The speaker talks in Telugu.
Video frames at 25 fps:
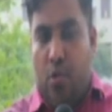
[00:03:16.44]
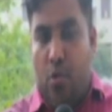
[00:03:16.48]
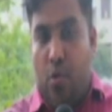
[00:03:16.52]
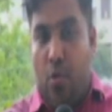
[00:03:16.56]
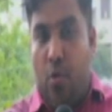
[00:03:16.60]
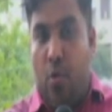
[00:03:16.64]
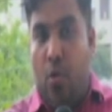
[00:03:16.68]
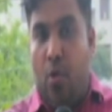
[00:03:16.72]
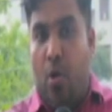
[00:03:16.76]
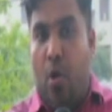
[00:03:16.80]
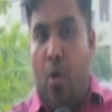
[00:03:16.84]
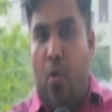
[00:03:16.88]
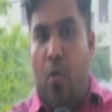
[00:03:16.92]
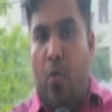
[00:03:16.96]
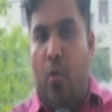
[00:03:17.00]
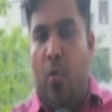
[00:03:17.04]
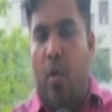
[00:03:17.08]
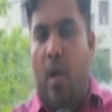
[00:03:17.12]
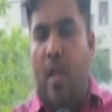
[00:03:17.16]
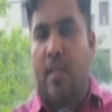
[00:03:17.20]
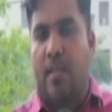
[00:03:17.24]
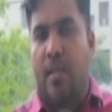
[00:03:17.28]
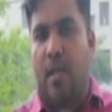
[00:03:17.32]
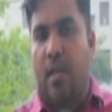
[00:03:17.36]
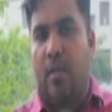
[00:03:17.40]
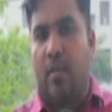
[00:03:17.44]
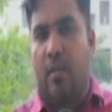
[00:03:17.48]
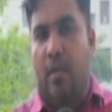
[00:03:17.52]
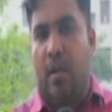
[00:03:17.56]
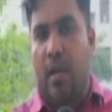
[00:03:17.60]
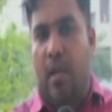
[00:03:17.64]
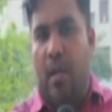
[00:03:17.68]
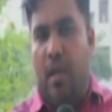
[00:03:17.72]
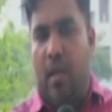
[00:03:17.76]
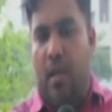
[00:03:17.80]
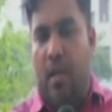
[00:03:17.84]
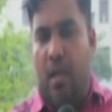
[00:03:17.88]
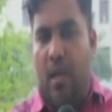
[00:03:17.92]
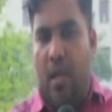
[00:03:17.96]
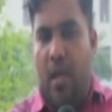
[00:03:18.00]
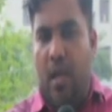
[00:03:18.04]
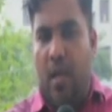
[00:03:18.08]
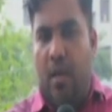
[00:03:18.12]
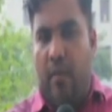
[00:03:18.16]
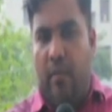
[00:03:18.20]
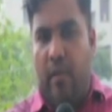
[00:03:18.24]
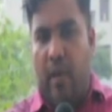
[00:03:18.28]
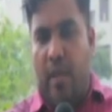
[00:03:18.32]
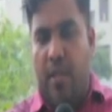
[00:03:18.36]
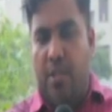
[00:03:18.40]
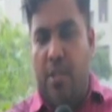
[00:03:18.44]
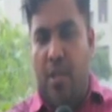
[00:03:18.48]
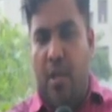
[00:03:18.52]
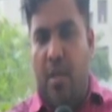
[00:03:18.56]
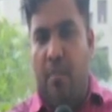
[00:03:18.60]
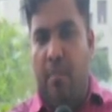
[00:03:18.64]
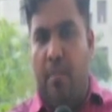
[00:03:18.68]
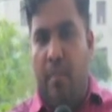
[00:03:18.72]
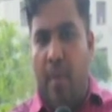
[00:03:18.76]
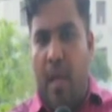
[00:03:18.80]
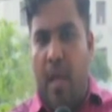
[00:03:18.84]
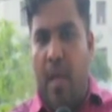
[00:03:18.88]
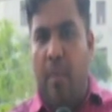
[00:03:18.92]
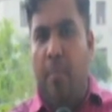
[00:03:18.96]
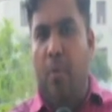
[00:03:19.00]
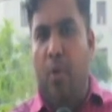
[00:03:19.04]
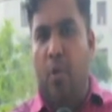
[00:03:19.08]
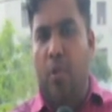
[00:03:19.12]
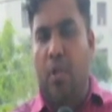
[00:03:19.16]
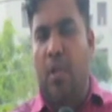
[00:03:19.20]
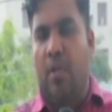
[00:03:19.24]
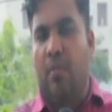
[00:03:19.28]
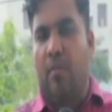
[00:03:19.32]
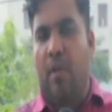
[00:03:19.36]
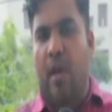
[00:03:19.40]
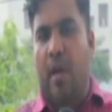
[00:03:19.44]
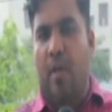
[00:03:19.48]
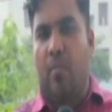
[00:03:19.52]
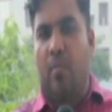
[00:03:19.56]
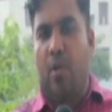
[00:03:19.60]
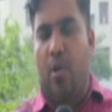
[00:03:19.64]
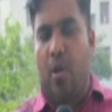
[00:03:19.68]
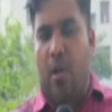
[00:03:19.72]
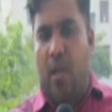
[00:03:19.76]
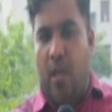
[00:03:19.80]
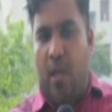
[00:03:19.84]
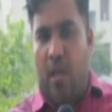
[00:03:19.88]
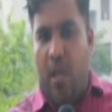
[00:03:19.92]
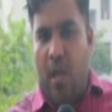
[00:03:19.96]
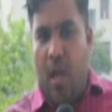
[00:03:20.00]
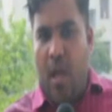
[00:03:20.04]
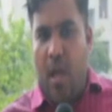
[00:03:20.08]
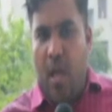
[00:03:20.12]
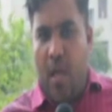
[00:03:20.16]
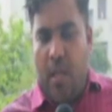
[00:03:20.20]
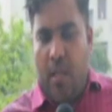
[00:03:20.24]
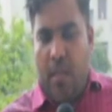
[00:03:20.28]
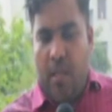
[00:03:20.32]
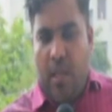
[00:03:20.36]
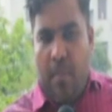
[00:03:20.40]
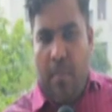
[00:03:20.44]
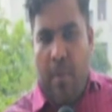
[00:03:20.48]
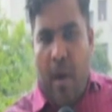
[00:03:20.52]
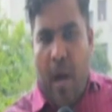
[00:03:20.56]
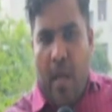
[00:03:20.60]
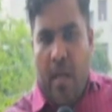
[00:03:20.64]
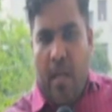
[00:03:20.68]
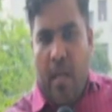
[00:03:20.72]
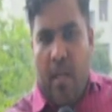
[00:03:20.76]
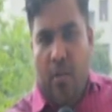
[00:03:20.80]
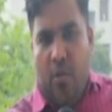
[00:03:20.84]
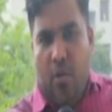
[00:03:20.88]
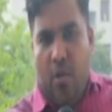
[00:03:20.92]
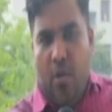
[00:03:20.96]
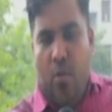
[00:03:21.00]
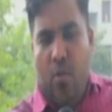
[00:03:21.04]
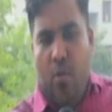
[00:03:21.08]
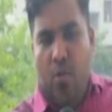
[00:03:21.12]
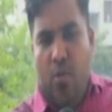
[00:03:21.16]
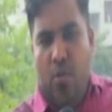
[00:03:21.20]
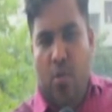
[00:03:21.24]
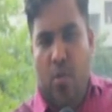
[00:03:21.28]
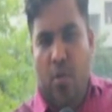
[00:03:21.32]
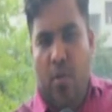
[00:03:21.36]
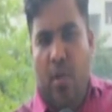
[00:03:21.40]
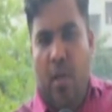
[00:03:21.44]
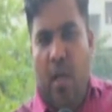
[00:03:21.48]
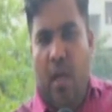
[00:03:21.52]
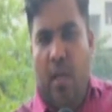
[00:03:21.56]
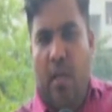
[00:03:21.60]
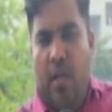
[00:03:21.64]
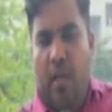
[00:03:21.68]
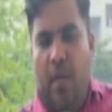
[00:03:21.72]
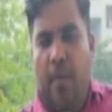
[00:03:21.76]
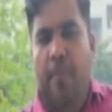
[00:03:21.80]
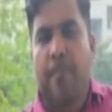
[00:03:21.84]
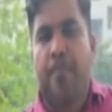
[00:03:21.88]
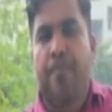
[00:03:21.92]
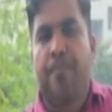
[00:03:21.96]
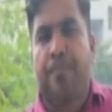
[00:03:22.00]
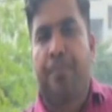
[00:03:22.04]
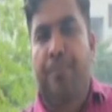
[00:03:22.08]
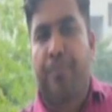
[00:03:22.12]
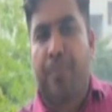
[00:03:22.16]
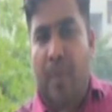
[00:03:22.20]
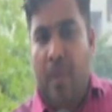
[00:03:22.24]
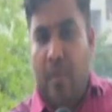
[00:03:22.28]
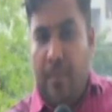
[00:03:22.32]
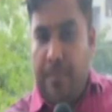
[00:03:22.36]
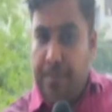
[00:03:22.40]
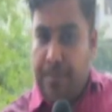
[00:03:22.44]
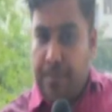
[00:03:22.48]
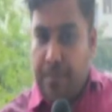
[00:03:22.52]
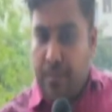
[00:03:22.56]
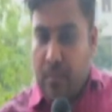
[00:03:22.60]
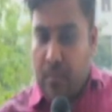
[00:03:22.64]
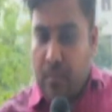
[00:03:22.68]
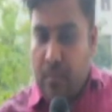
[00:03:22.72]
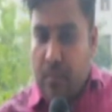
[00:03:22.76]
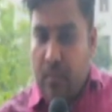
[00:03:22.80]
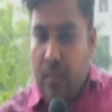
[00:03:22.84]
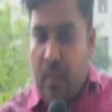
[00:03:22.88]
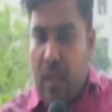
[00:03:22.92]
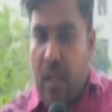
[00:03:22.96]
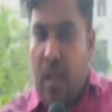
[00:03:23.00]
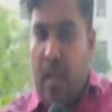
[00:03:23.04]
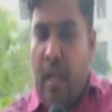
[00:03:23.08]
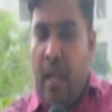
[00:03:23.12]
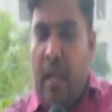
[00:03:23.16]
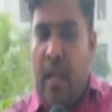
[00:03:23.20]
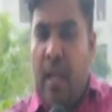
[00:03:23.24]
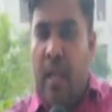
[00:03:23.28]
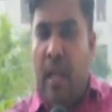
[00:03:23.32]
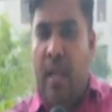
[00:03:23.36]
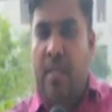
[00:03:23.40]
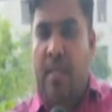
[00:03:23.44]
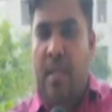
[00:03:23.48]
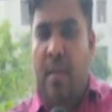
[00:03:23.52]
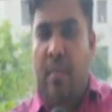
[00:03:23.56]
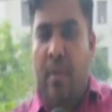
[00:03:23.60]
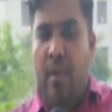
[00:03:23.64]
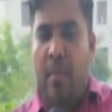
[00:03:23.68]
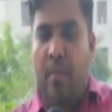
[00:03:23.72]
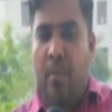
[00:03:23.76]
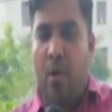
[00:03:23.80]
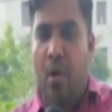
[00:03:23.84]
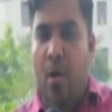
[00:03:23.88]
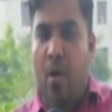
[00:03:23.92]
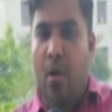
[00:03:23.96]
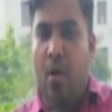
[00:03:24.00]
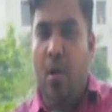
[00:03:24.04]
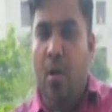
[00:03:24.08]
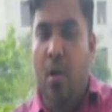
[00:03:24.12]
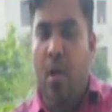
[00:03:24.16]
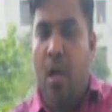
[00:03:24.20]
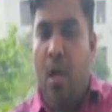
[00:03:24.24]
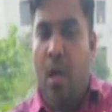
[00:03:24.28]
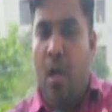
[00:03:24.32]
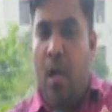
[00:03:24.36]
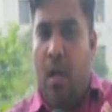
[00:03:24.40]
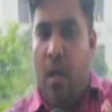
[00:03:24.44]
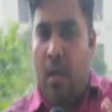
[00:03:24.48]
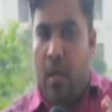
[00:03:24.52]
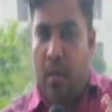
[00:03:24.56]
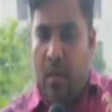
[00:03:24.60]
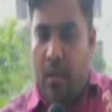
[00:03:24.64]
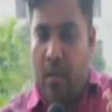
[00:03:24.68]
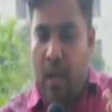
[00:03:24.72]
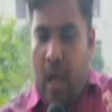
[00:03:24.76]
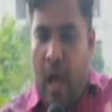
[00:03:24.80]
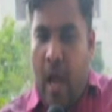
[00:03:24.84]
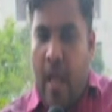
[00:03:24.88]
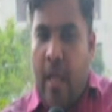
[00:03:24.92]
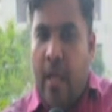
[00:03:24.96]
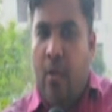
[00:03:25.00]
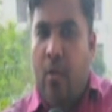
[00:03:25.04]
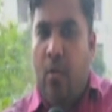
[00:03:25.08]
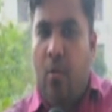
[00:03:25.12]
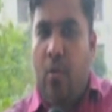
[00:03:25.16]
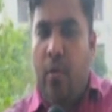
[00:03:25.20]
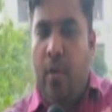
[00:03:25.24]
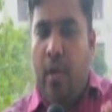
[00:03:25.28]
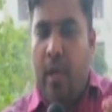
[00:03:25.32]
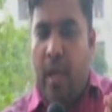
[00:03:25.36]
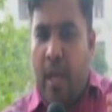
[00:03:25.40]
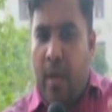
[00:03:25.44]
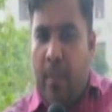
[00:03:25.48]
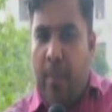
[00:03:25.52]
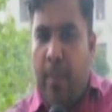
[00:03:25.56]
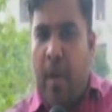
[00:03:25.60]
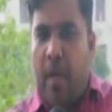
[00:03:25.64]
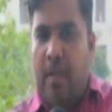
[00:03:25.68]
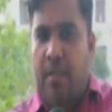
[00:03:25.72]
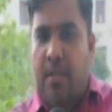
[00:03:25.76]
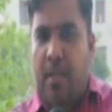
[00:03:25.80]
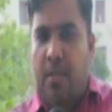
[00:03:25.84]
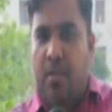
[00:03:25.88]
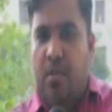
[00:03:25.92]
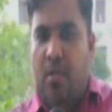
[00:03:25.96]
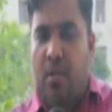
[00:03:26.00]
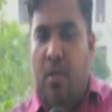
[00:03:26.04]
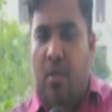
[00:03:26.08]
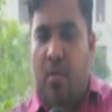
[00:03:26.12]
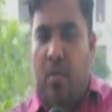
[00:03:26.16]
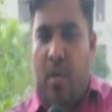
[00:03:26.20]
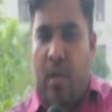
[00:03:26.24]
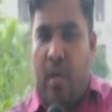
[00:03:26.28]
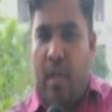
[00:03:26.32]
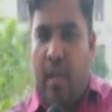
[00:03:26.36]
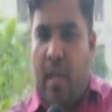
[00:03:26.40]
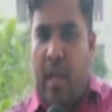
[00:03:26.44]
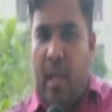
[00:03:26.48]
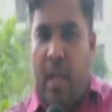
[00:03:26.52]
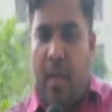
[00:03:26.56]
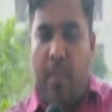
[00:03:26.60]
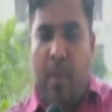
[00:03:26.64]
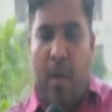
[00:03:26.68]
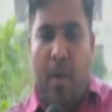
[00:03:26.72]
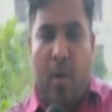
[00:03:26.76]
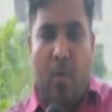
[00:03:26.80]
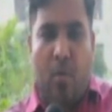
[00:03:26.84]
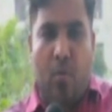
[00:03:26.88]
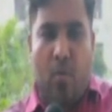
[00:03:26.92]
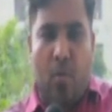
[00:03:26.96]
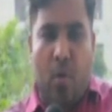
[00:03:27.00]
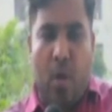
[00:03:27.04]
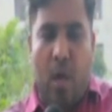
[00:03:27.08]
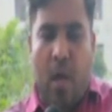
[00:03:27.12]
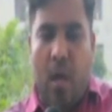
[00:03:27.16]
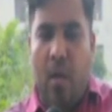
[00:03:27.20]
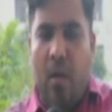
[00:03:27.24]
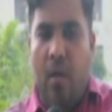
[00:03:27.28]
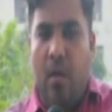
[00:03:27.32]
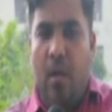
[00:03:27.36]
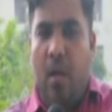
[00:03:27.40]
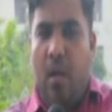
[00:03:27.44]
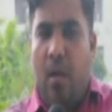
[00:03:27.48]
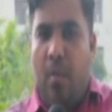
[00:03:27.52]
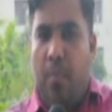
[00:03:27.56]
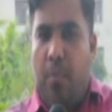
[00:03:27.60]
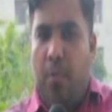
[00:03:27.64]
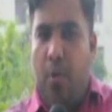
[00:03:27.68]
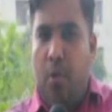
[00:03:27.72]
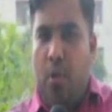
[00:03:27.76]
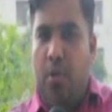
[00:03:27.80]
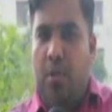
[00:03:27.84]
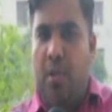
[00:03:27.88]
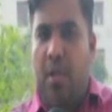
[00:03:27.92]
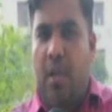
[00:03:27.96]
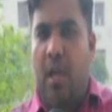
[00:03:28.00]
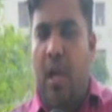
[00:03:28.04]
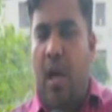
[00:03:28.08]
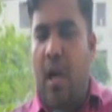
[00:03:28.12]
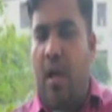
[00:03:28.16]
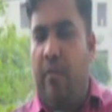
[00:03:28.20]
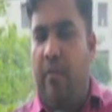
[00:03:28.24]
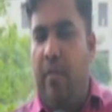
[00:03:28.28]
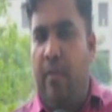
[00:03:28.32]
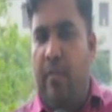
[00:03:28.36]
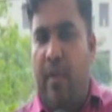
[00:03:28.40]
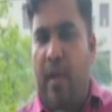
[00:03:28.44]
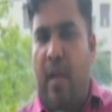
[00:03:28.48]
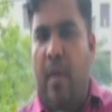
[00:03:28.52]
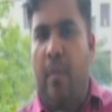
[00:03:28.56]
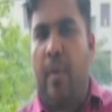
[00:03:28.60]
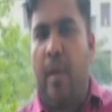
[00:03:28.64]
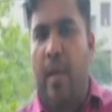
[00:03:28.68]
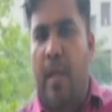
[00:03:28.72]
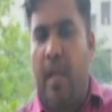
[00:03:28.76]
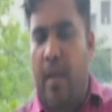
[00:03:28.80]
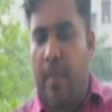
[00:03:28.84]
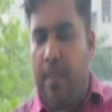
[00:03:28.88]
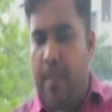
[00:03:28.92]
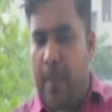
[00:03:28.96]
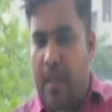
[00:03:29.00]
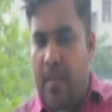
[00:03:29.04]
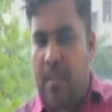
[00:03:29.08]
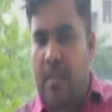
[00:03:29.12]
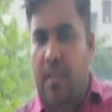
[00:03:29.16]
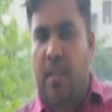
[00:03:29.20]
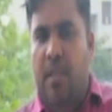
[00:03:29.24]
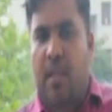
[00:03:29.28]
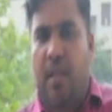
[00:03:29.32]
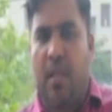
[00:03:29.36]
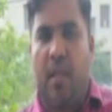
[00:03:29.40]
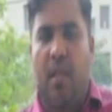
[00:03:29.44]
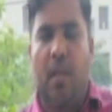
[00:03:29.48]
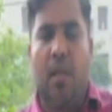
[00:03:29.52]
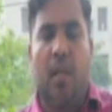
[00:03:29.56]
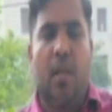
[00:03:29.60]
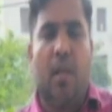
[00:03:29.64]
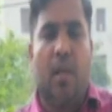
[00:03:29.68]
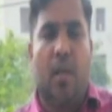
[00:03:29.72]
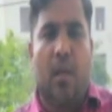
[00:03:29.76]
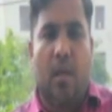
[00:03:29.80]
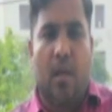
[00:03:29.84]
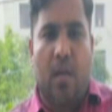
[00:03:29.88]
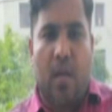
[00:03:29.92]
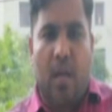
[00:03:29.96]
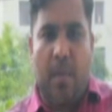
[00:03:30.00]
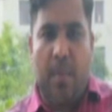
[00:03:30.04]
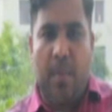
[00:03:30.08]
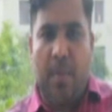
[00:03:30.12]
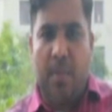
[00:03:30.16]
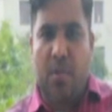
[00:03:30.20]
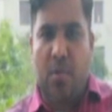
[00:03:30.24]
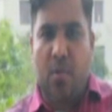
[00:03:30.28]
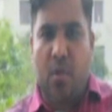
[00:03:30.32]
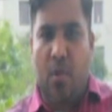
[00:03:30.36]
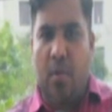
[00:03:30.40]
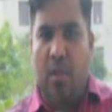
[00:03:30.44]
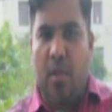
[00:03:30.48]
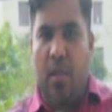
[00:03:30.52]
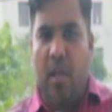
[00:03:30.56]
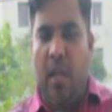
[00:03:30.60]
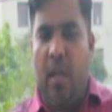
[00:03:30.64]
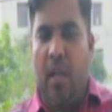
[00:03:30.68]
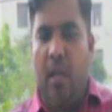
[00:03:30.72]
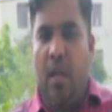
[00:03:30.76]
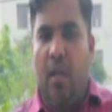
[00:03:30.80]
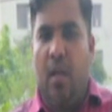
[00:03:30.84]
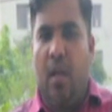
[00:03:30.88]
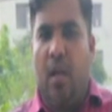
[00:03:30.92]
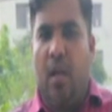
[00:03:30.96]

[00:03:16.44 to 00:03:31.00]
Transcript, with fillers: జూన్లో కురవాల్సినటువంటి వర్షం మే మొదటి వారంలోనే ఇంత భారీ ఎత్తున కురుస్తుంది అంటే ఎన్నికల సమయంలో నాయకులు ఏర్పాటు చేసుకున్నటువంటి ఏర్పాట్లు కూడా పూర్తిగా విఫలమయ్యే పరిస్థితి కనిపిస్తోంది